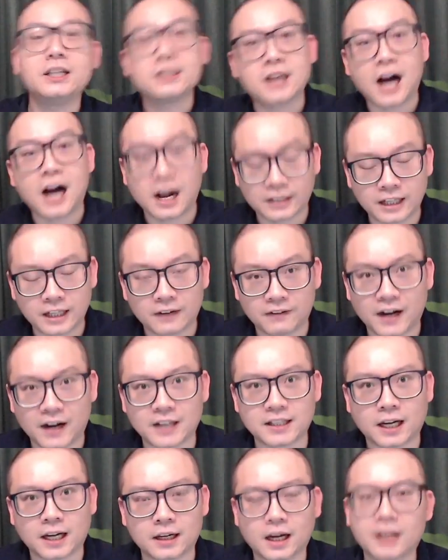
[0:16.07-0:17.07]
行业的发
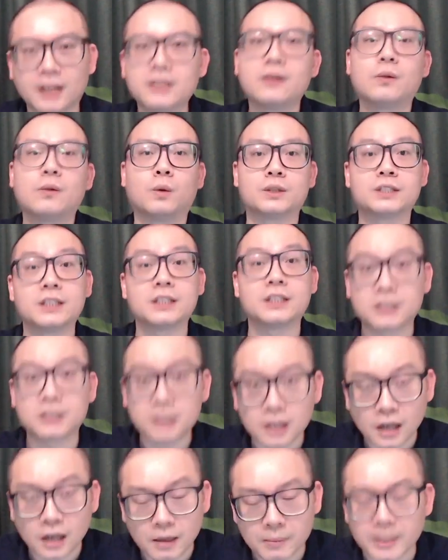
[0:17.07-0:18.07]
展啊，因为我是一个
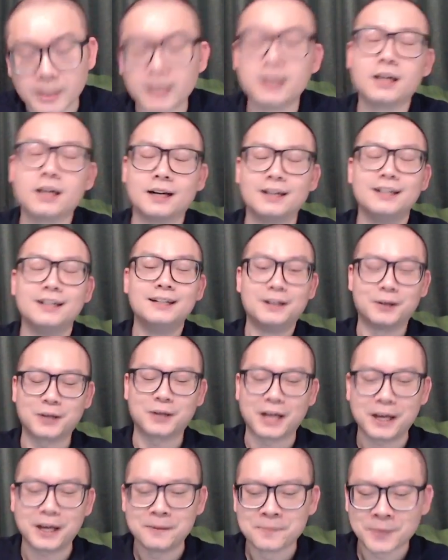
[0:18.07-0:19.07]
车迷
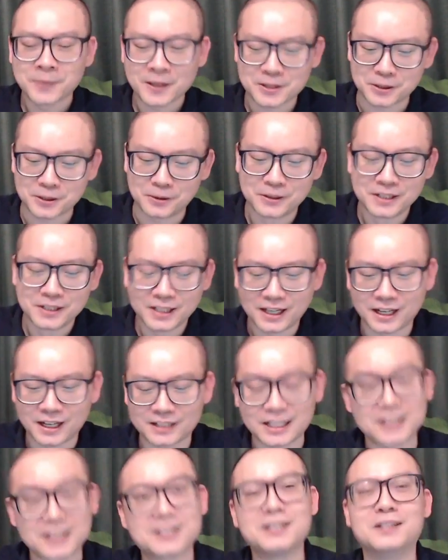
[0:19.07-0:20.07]
，OK， so
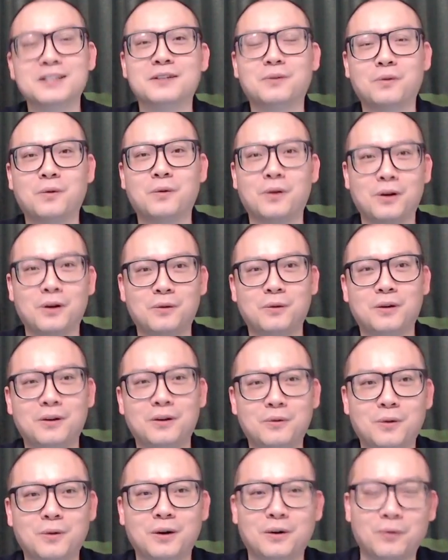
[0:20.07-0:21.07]
但是
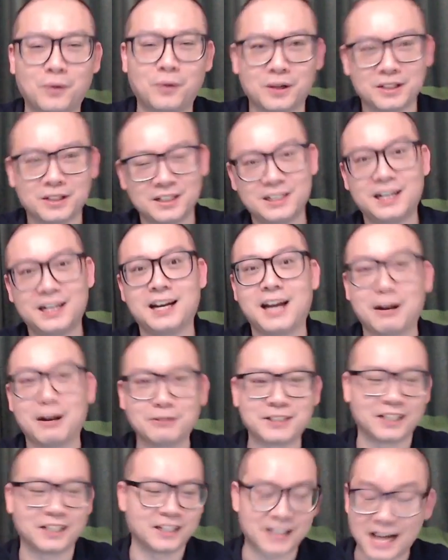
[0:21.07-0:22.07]
我了
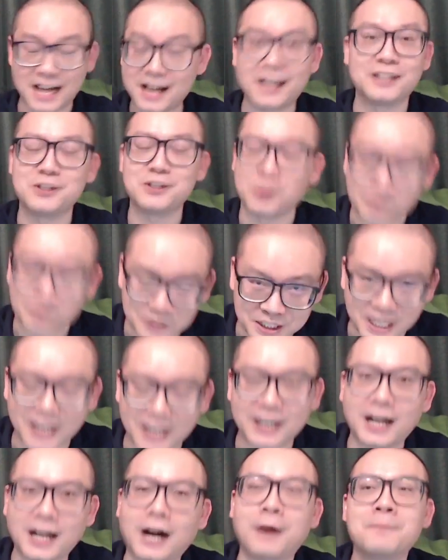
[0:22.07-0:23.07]
解的当然很有
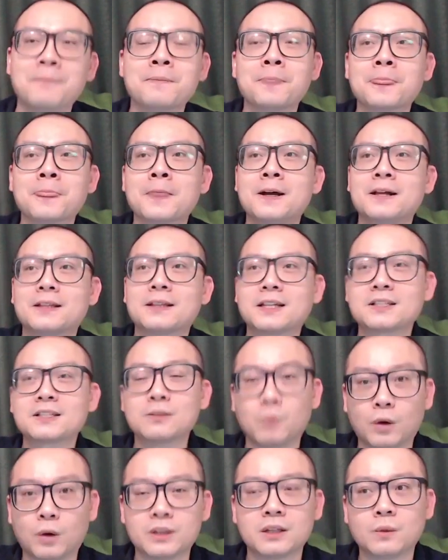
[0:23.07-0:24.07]
限啊，但是
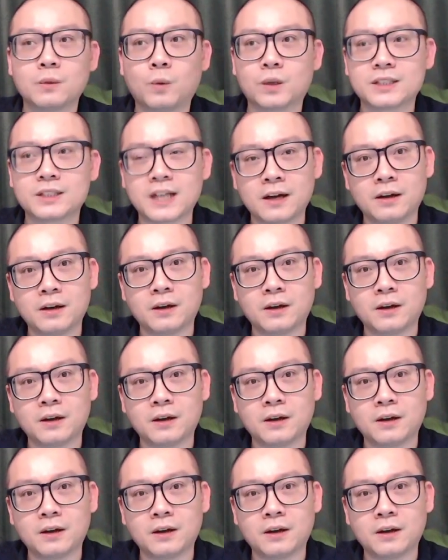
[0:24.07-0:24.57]
我在